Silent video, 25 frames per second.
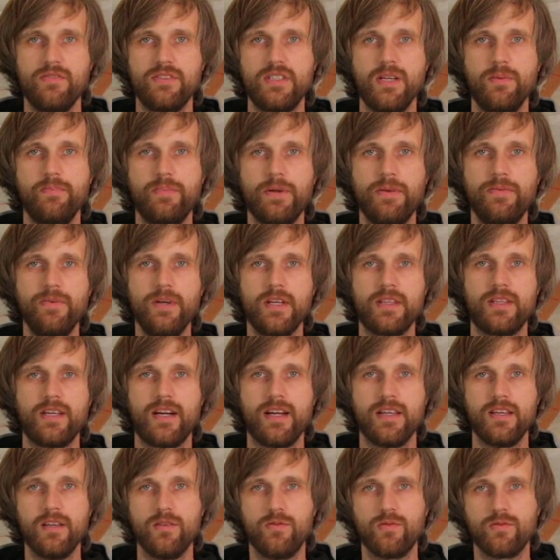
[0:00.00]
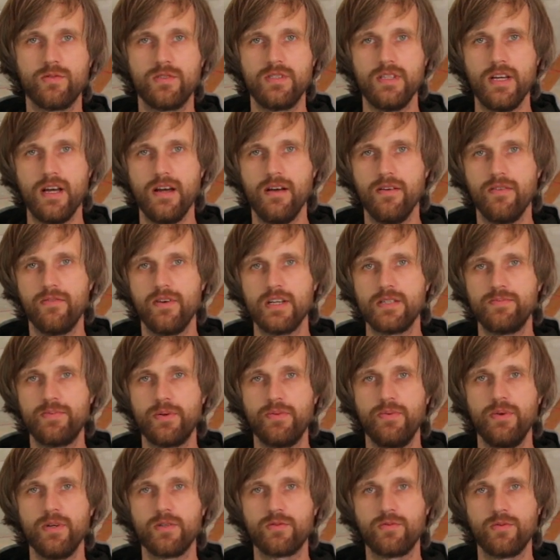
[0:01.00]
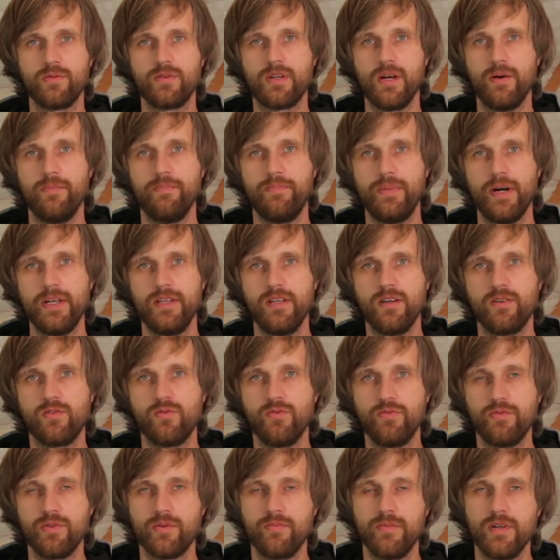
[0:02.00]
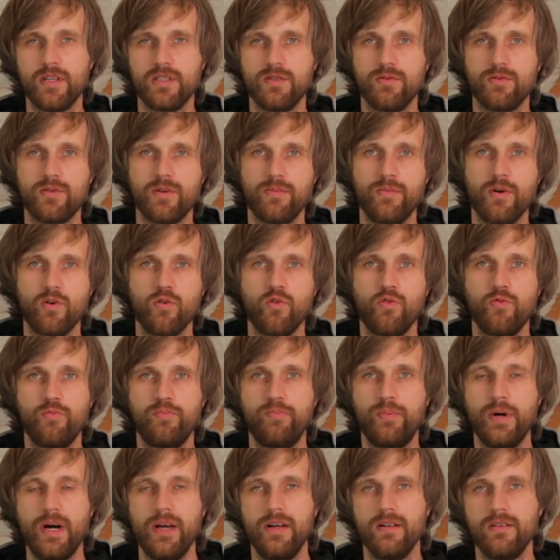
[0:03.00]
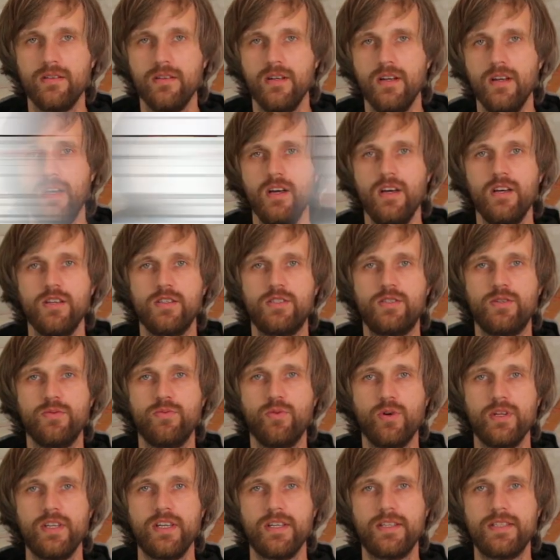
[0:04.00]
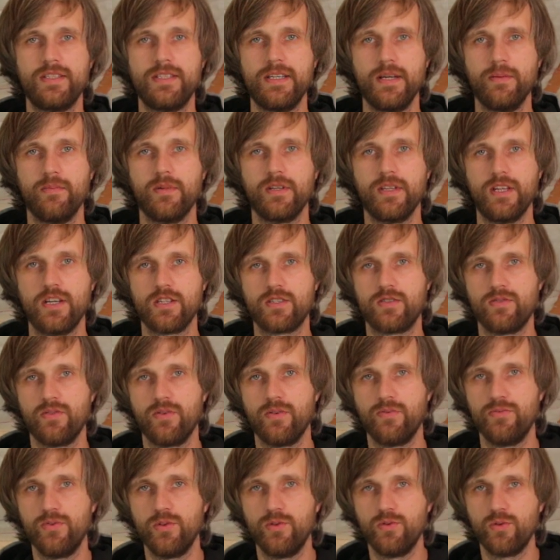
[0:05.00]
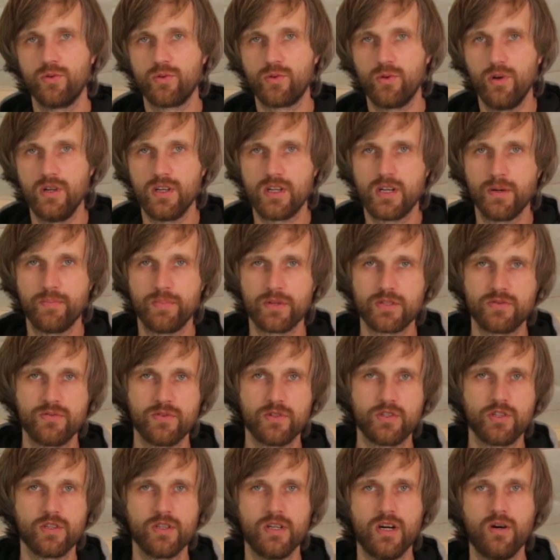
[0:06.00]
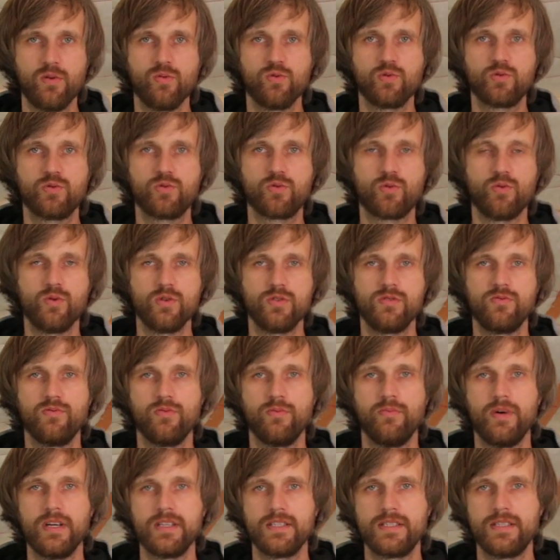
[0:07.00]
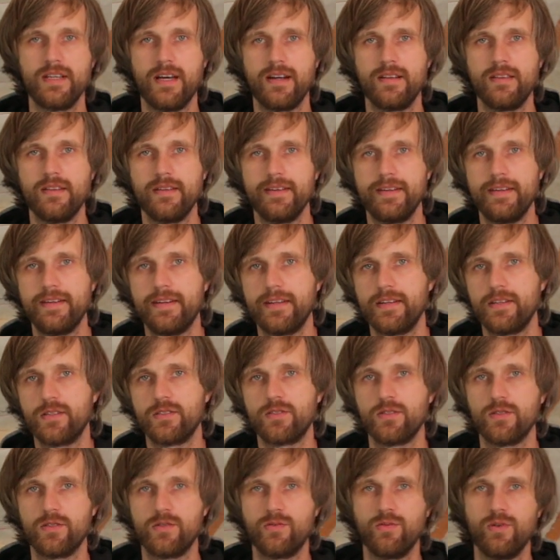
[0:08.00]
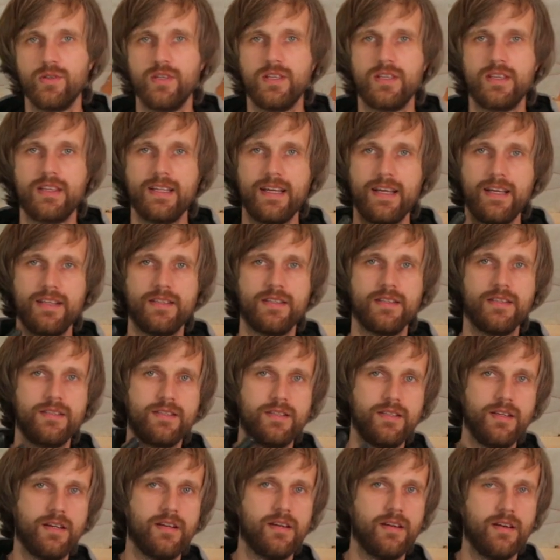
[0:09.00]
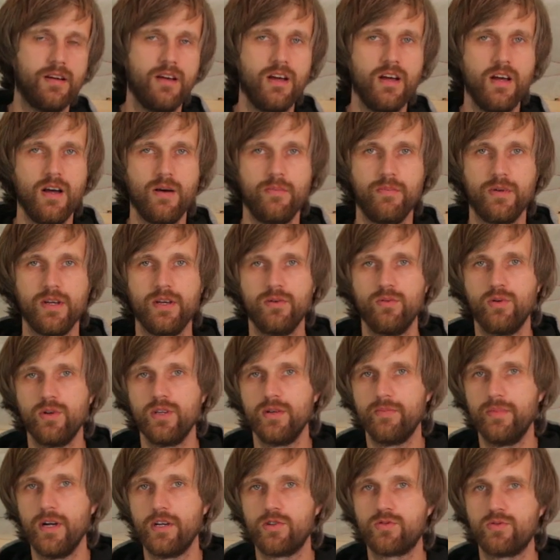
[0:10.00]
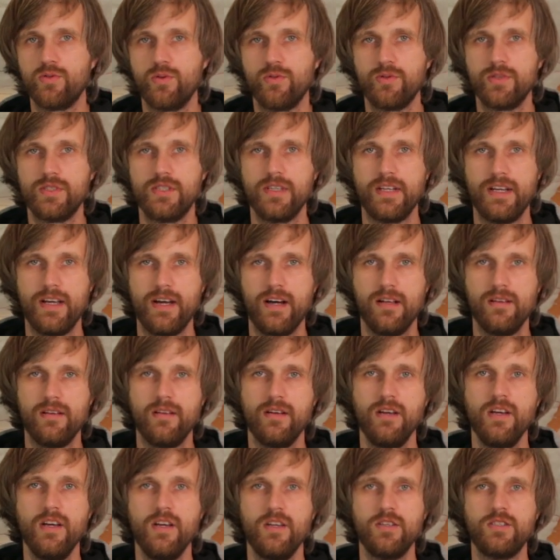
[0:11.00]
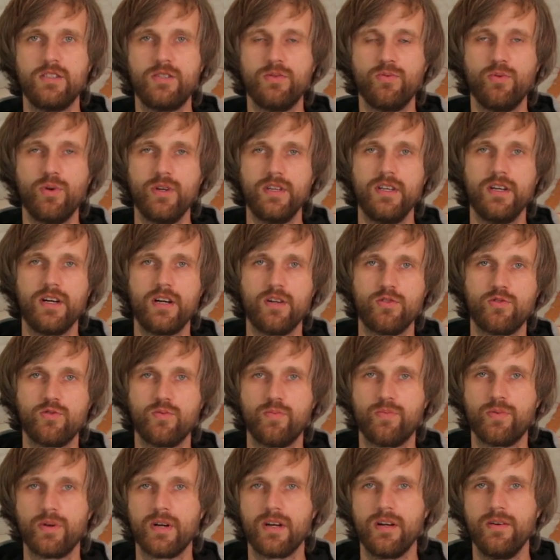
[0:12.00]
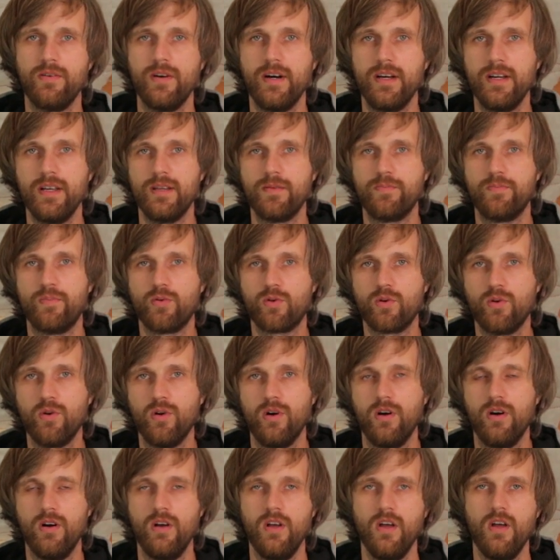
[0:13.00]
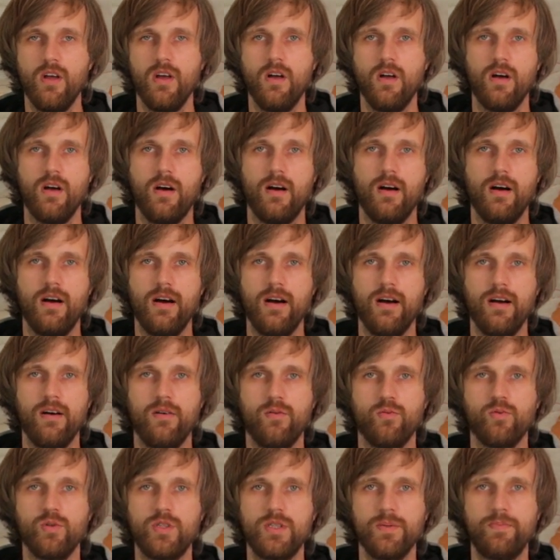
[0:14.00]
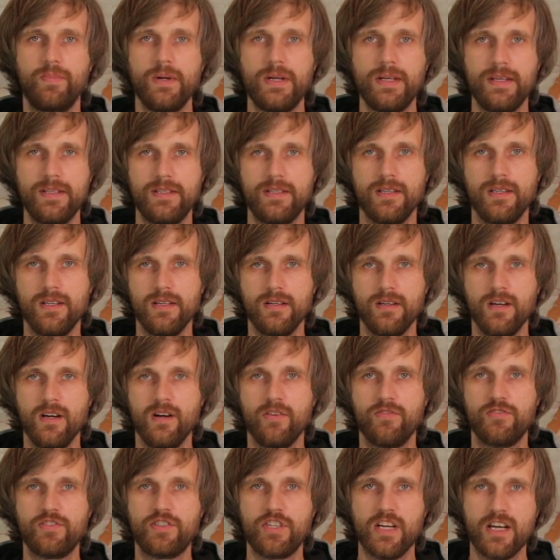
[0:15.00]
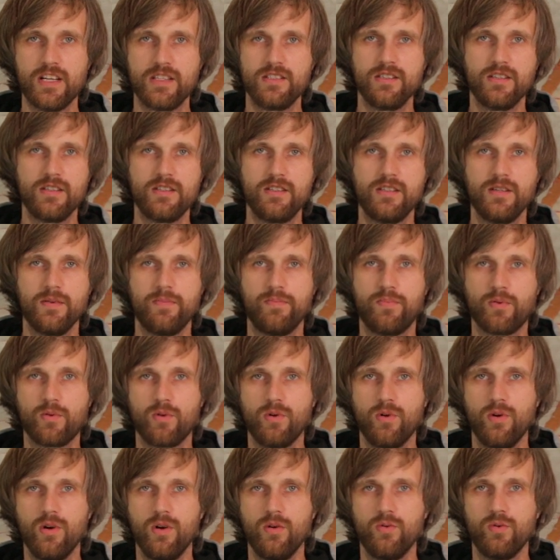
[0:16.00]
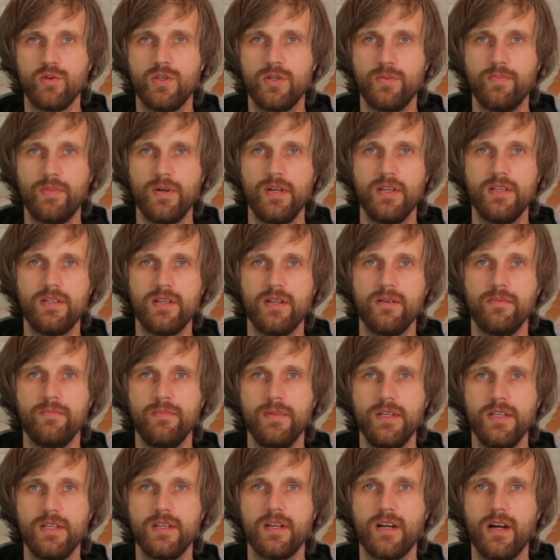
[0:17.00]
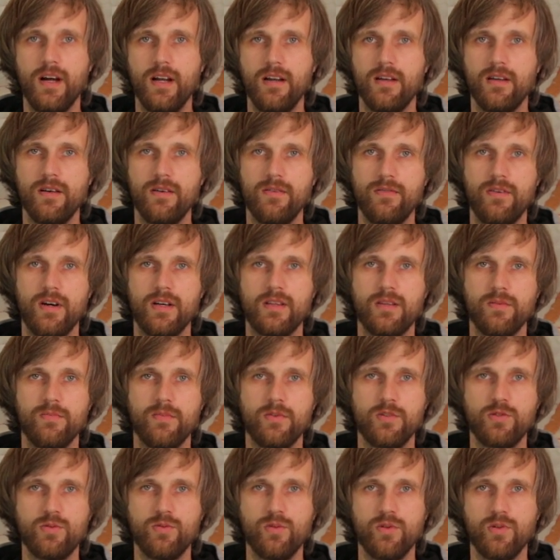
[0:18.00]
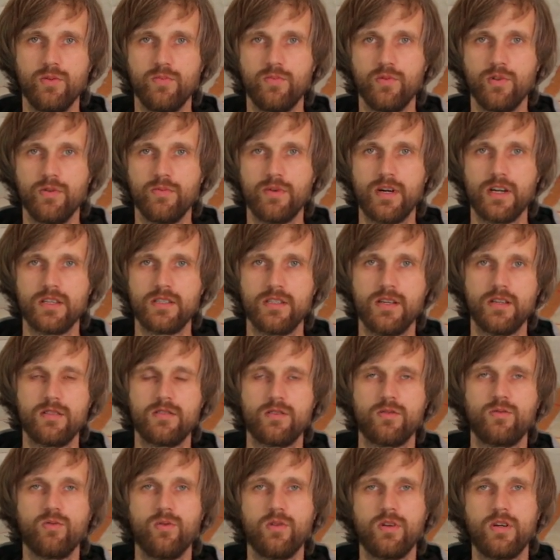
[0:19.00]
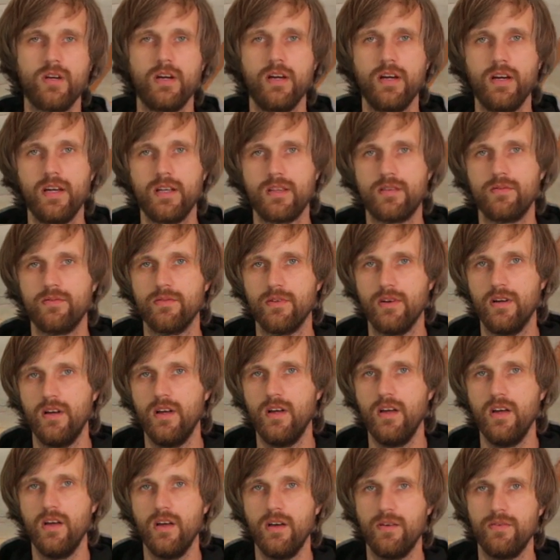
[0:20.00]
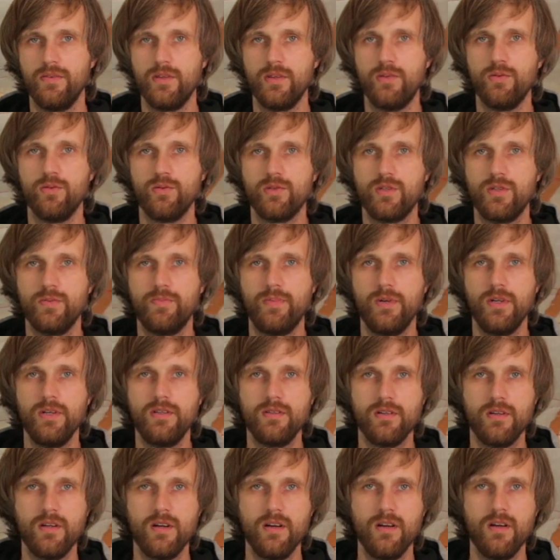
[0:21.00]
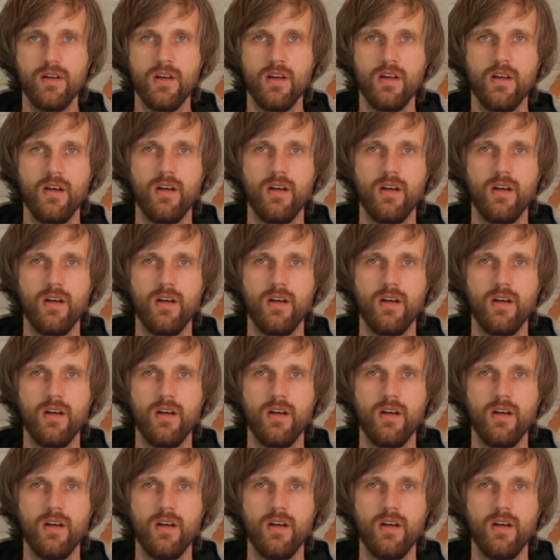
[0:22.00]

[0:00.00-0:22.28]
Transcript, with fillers: Всем привет, дорогие друзья! Вас приветствует компания Руфер, меня зовут Рыбаков Павел. Сегодня тема нашего видеоролика посвящена устройству мансардной крыши. Сегодня третья серия моего небольшого сериала. Сегодня я хочу проговорить про э, утеплители, в частности про утеплитель минеральная вата. Мы сегодня будем касаться только этого вида утеплителя.